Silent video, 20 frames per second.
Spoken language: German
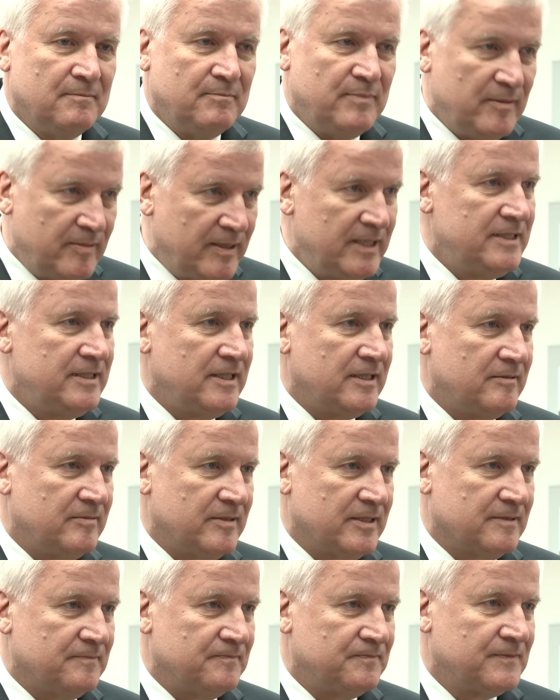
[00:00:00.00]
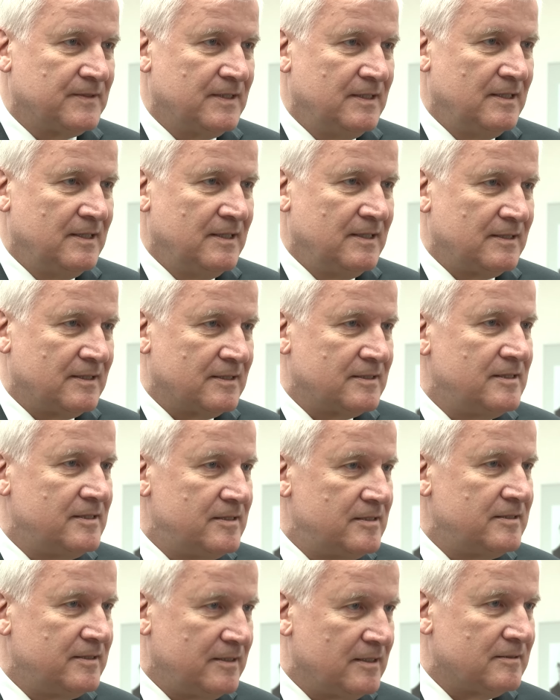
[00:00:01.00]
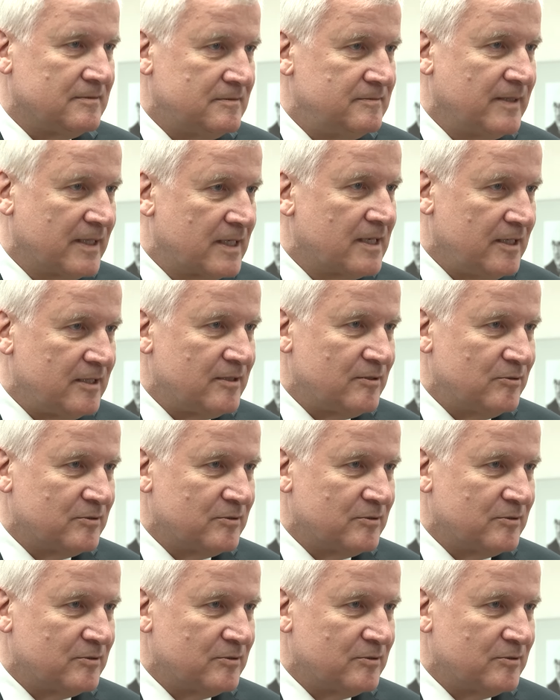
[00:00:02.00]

bewältigt werden. Das ist ja wirklich